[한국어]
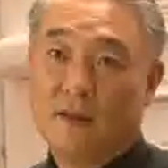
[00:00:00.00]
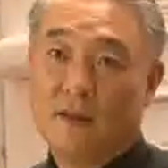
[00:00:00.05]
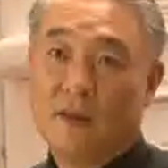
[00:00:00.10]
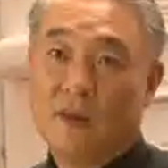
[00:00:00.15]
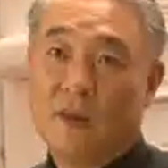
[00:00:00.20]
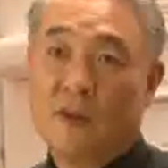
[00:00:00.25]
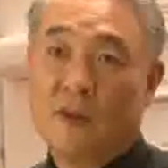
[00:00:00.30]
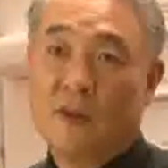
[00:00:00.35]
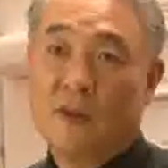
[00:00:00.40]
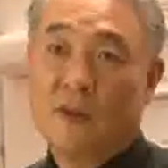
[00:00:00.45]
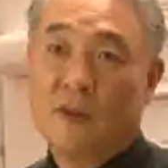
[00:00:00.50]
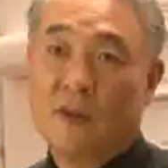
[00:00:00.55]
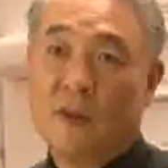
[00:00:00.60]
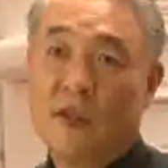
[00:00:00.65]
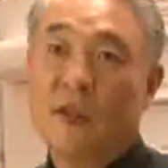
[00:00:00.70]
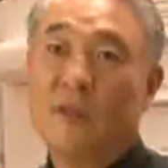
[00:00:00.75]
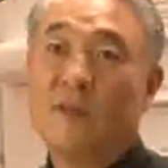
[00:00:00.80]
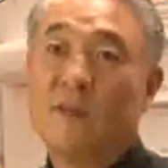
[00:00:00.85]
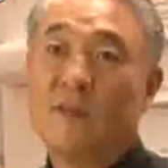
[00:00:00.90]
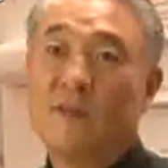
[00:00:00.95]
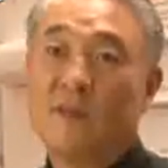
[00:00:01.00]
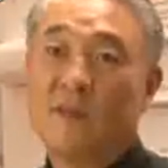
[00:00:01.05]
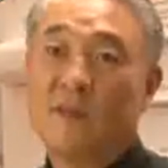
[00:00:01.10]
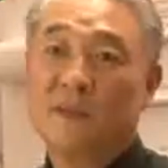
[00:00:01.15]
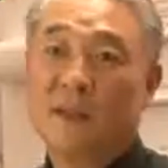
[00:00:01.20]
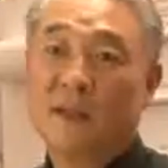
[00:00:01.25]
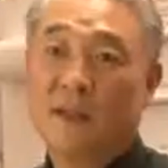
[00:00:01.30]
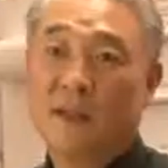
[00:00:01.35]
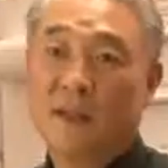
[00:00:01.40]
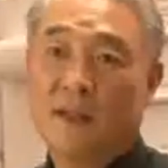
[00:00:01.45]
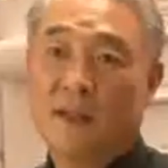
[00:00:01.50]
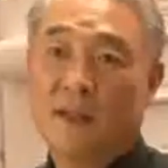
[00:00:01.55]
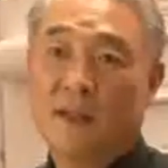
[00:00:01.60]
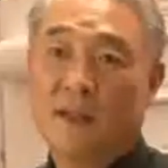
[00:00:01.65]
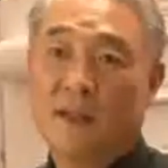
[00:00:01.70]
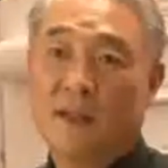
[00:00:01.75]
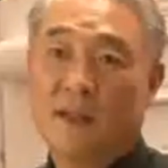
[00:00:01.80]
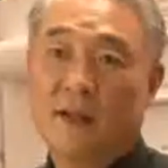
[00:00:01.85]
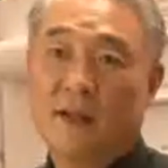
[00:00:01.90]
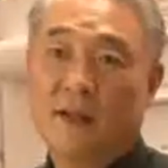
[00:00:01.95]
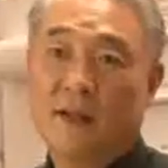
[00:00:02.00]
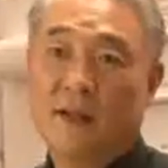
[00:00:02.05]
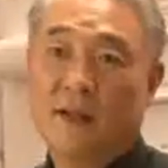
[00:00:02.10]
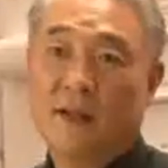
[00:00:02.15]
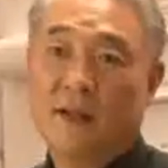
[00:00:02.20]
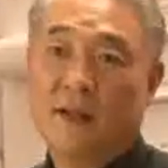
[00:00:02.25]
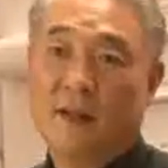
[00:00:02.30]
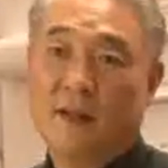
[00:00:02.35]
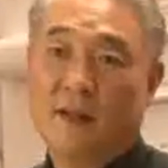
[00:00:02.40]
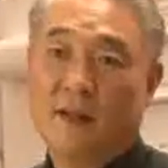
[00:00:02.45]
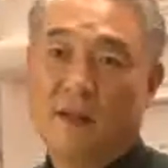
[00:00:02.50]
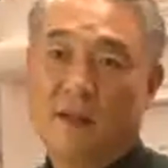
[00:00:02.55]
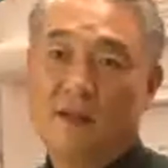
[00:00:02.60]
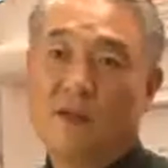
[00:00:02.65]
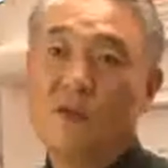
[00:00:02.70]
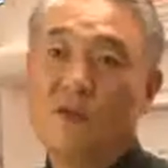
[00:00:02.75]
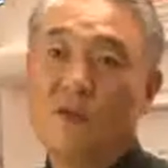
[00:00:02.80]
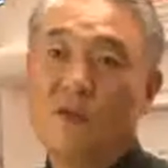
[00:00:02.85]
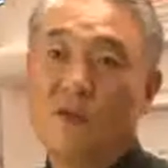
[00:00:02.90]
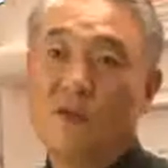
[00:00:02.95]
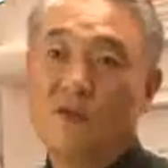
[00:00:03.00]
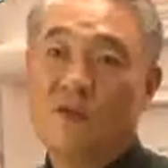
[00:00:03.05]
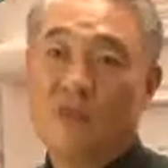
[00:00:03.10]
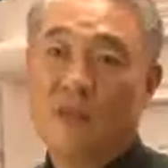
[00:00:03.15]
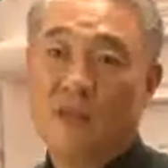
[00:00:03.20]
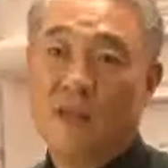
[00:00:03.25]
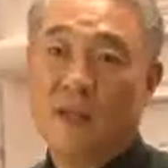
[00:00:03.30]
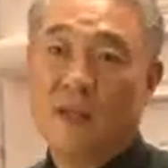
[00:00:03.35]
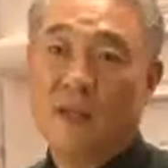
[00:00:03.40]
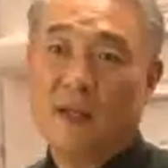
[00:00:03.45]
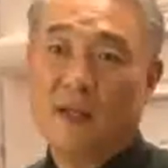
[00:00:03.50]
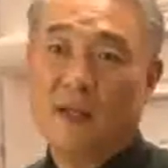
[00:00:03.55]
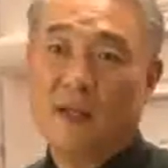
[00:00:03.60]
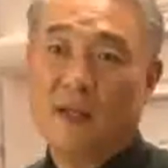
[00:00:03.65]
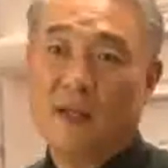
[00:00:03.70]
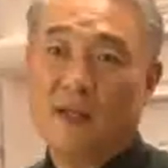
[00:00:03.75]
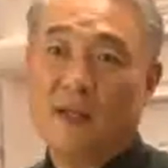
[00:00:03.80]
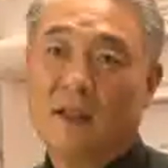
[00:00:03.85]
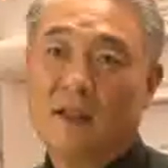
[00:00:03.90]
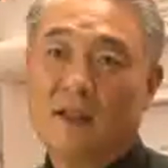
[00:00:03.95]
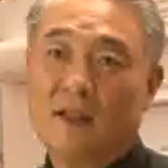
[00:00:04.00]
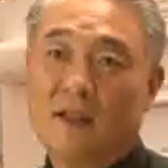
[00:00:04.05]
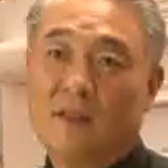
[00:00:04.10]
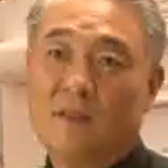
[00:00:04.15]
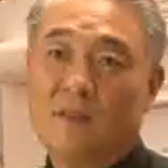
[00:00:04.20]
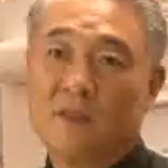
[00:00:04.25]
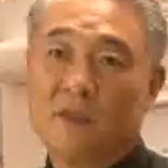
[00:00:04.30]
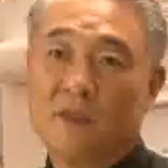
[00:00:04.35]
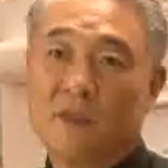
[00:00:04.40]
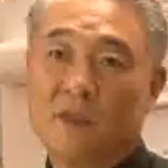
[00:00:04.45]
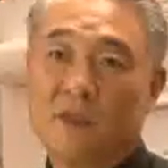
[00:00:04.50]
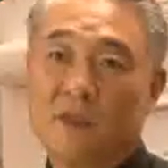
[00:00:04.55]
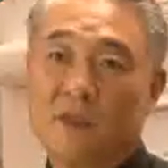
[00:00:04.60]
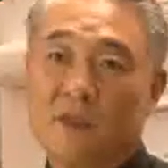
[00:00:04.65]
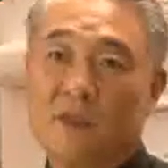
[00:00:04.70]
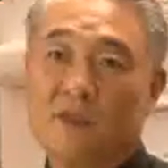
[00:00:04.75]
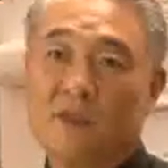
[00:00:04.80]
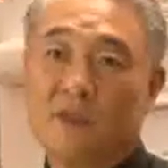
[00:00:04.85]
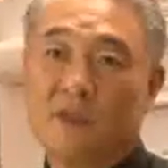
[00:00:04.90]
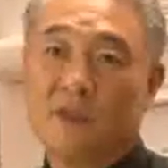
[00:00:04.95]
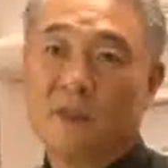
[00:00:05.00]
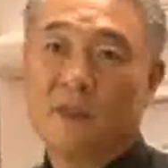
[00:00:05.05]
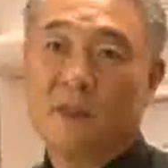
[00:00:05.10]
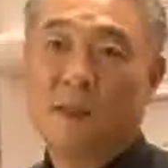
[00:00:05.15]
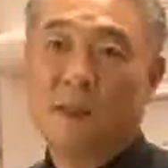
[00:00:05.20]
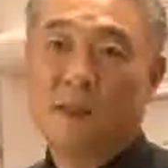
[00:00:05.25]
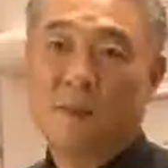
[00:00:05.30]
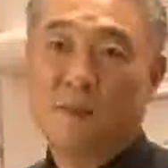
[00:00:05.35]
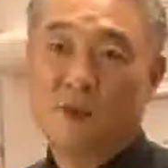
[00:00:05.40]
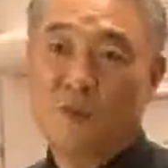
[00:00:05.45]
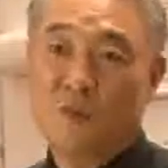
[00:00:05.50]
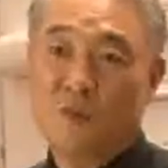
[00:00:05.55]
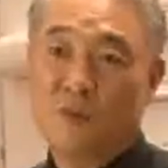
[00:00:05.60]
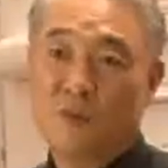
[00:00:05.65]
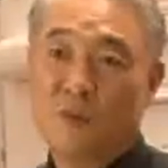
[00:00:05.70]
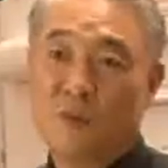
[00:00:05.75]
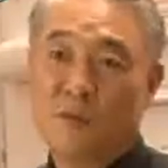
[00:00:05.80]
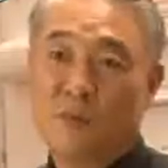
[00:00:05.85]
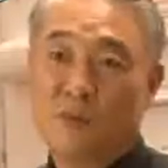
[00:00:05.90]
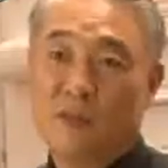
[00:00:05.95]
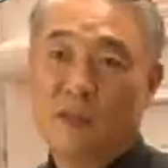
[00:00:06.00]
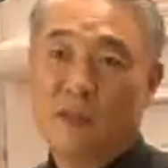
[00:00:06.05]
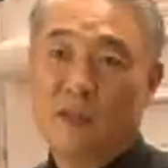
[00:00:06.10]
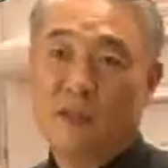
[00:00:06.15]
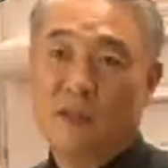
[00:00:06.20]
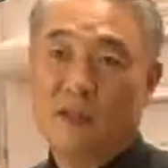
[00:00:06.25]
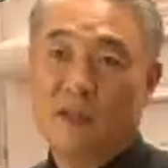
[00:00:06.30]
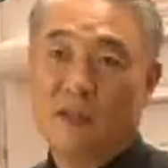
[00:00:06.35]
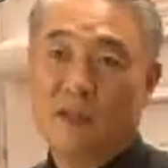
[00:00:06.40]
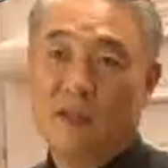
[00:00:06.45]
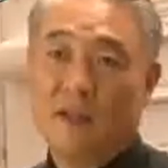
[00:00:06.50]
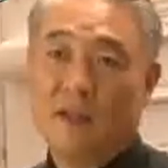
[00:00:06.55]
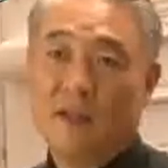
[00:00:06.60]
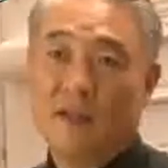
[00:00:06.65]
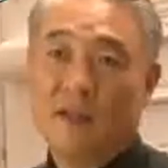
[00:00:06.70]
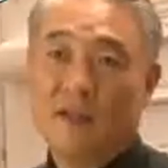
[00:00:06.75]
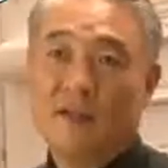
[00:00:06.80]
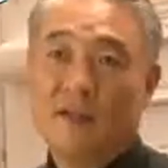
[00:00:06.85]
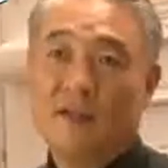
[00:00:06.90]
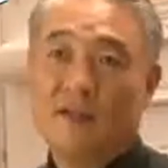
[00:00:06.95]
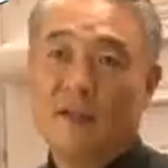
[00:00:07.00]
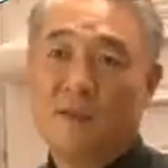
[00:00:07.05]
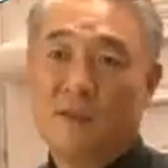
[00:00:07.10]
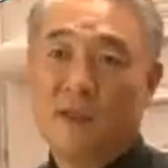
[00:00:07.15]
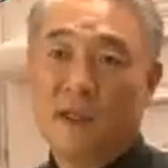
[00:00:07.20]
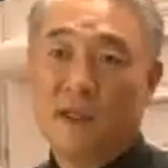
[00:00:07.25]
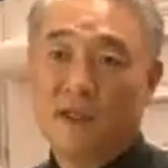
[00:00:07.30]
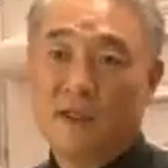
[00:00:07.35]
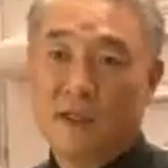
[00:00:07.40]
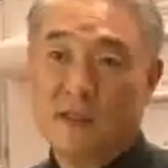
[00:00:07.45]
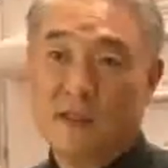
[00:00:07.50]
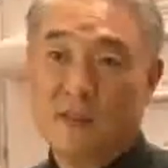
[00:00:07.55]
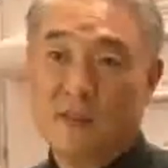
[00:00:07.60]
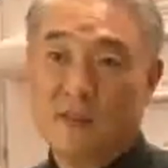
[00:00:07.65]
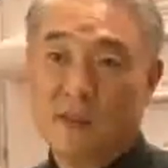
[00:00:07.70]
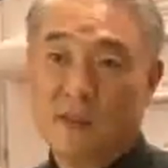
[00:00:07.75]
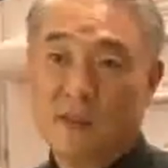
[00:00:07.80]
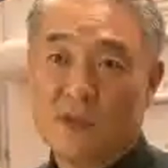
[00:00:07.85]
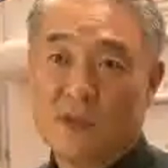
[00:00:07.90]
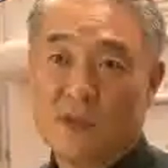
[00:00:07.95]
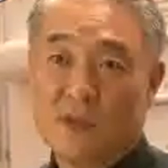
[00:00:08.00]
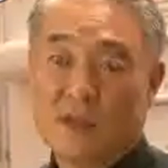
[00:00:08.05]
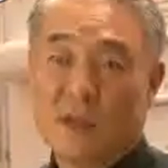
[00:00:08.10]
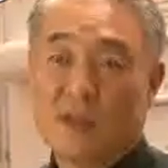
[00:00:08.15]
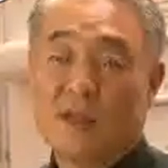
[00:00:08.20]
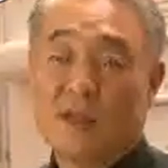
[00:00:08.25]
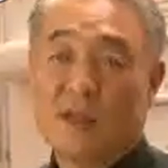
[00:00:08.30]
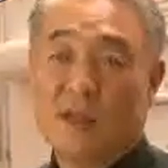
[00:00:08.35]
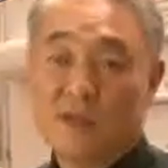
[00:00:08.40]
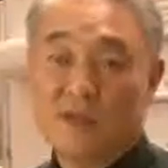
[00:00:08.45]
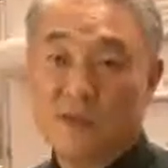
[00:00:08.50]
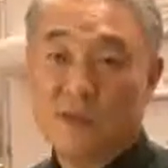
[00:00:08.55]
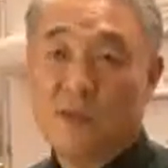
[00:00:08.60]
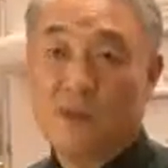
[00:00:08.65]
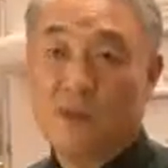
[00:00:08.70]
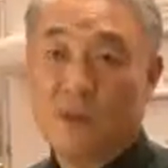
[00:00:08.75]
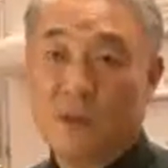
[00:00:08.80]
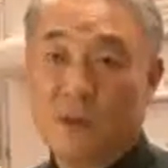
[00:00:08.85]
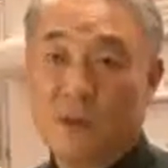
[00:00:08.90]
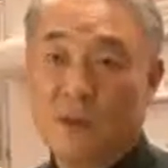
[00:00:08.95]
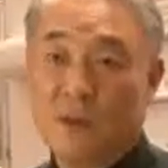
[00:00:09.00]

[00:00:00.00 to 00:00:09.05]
최근에 대기업들의 예, 성공 뒤에 참 씁쓸한 모습들을 볼 때는 기업인의 한 사람으로서 안타깝죠.